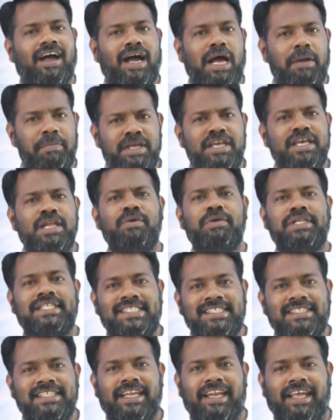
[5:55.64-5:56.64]
அப்படிங்கிற ஒரு
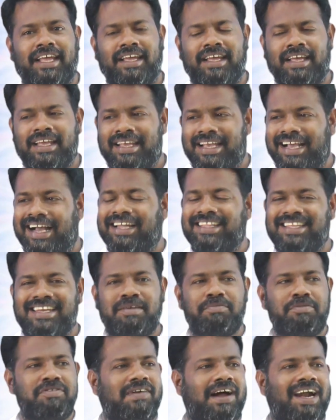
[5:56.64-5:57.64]
சிந்தனை அது
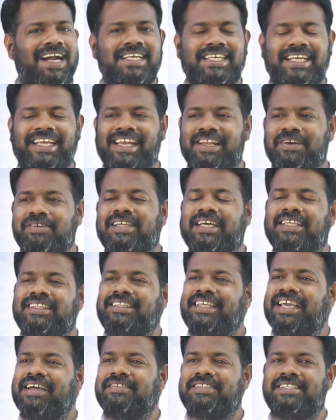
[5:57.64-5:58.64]
நம்ம வாழ்க்கையில் ஒரு
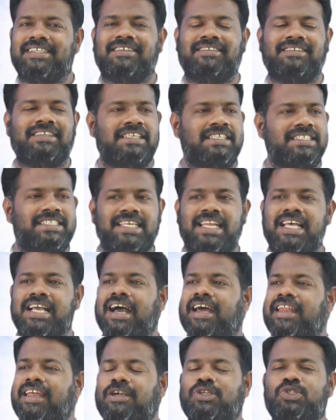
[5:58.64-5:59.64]
அத்தியாவசியம் சில
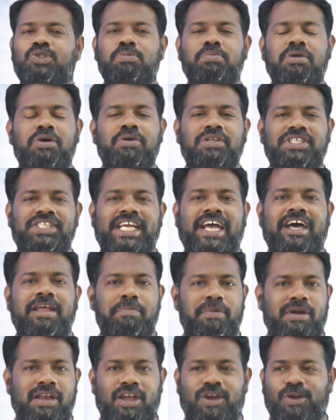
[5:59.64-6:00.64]
காரியங்கள் சும்மா ஒரு
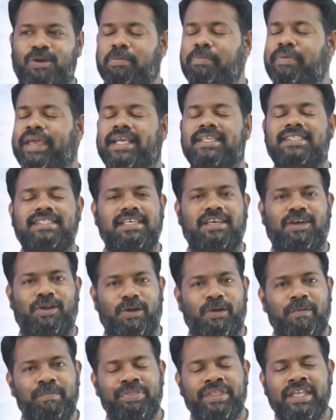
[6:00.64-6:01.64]
ஷேர் பண்ணிக்கிறோம்
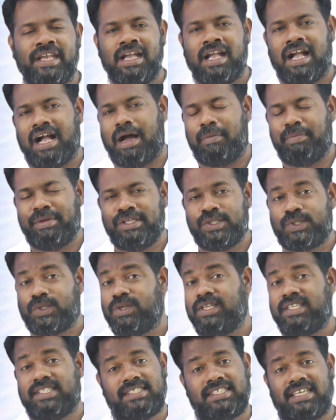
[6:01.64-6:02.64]
பேசிக்கிறோம் அப்படின்னு
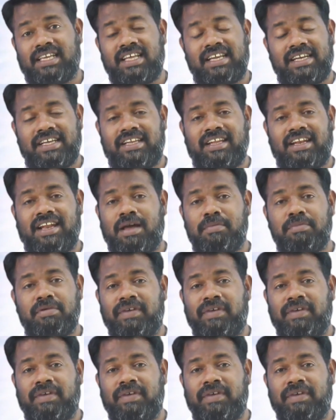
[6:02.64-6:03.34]
சொல்லி சிலர்கிட்ட நாம்